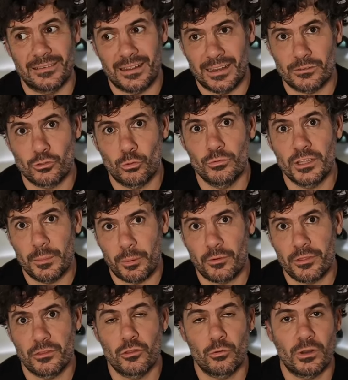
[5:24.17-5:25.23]
gastó un
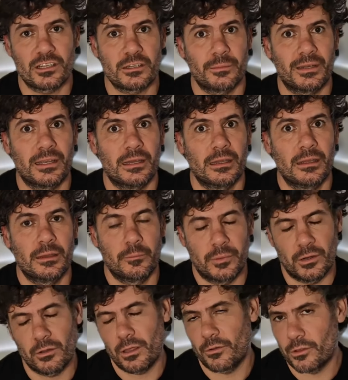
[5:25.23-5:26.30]
10% en una semana,
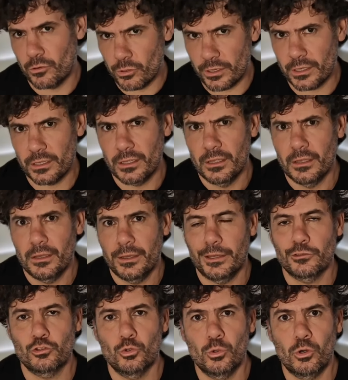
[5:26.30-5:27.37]
pero ya os digo que
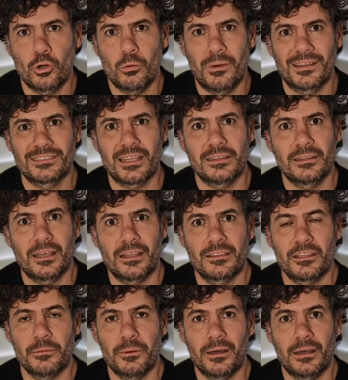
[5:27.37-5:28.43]
estuvo bastante
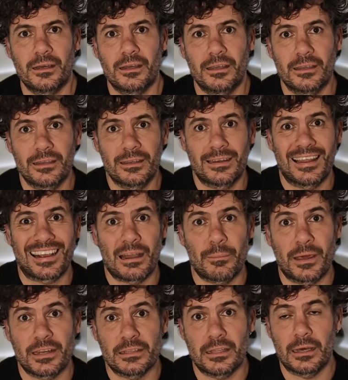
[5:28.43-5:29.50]
activa eh, la
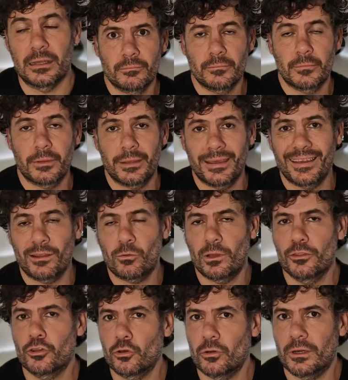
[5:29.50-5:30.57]
camarita. En
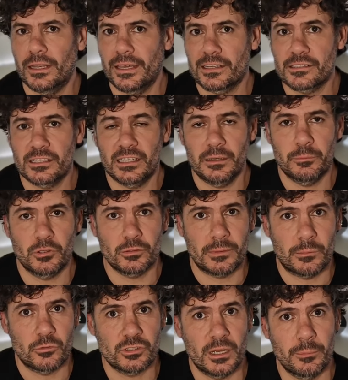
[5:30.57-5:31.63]
cuanto a Alexa, pues
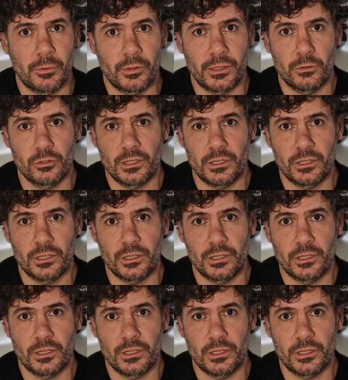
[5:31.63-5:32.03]
vamos a poder